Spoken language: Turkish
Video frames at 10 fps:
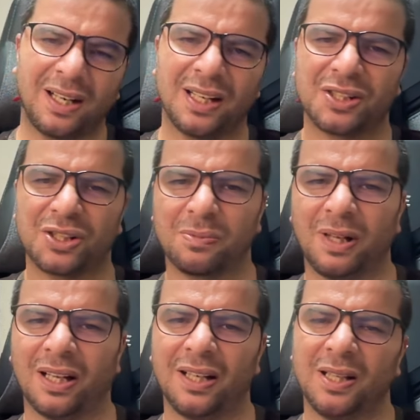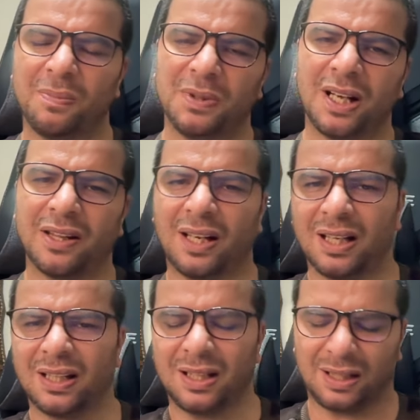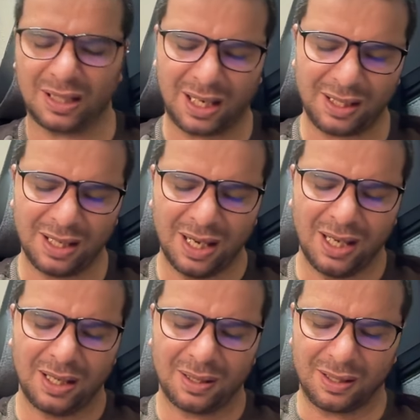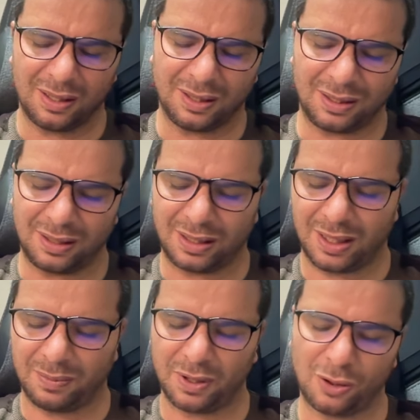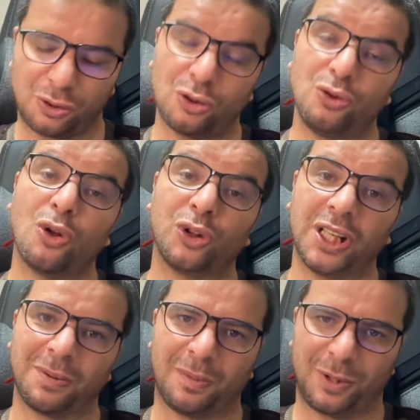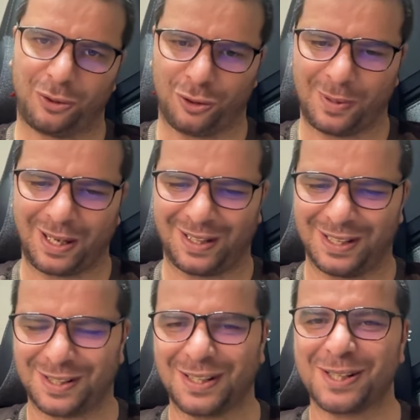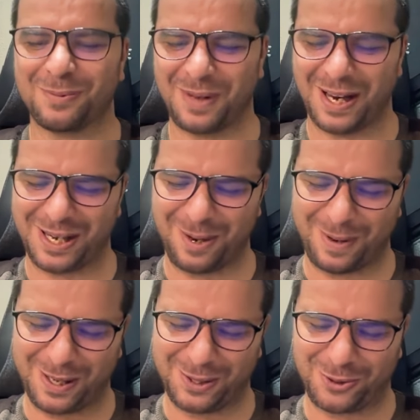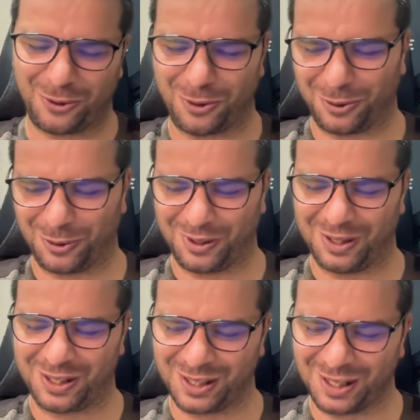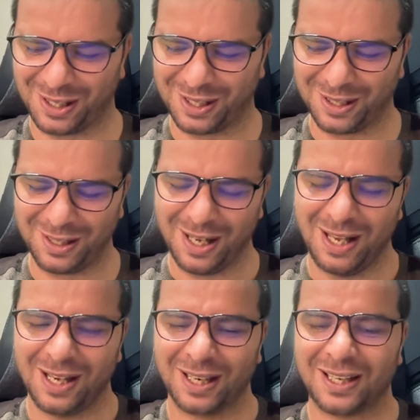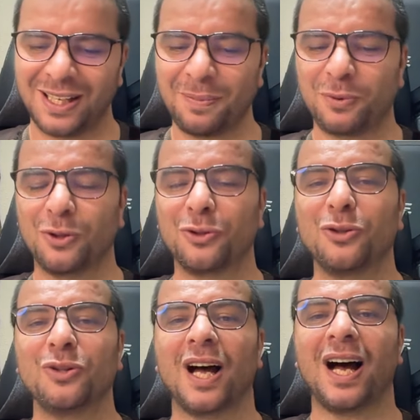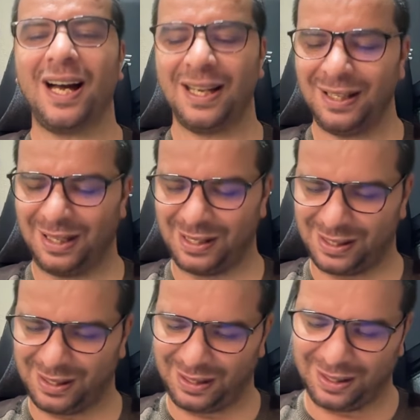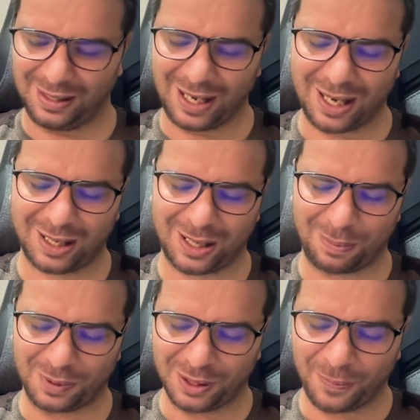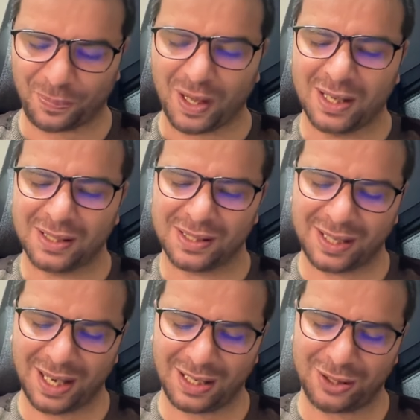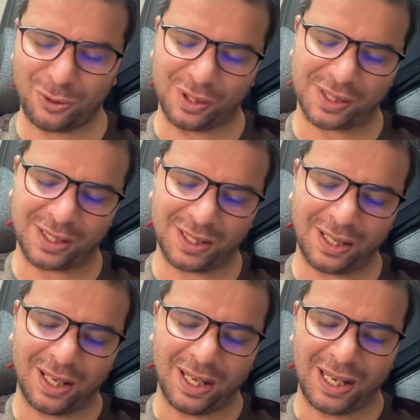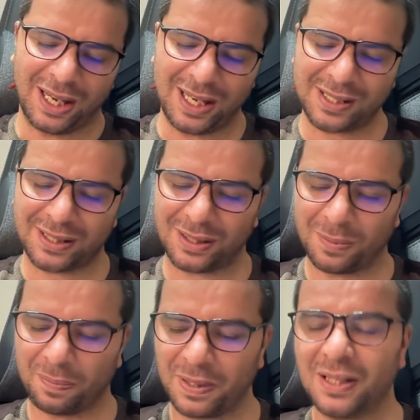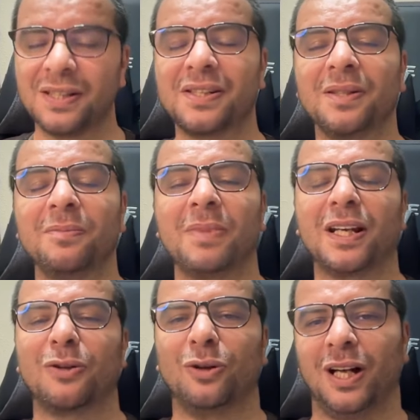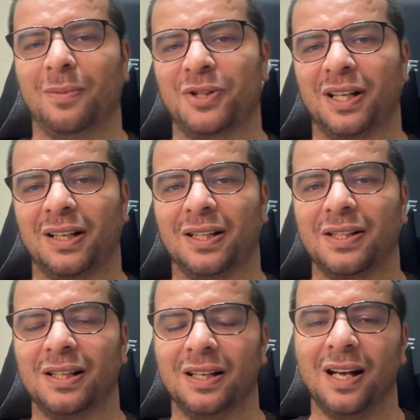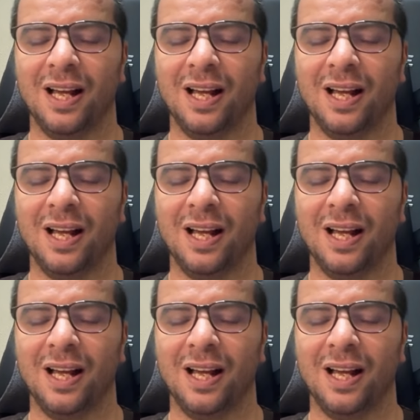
araştırmalar, yapılan anketler e, kimi göster? Notlarıma bakıyorum arkadaşlar. İsimler yabancı olduğu için. Kriptonun annesi, lakaplı SEC üyesi Hester Pearson bekliyorlarmış arkadaşlar.